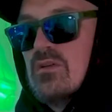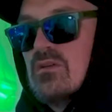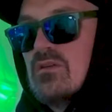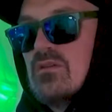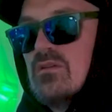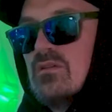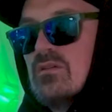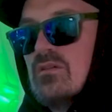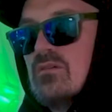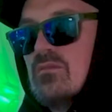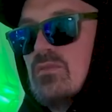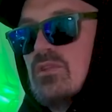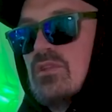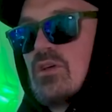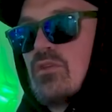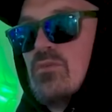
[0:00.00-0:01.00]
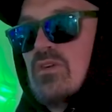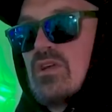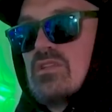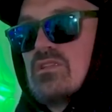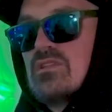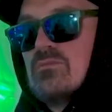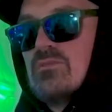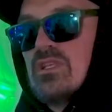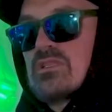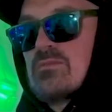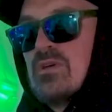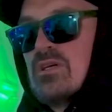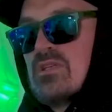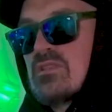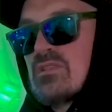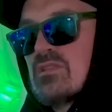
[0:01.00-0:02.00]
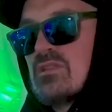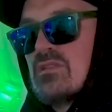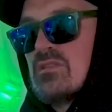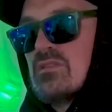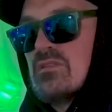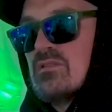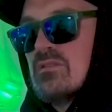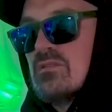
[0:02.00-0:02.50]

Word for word: э, был такой магазин пластмасса,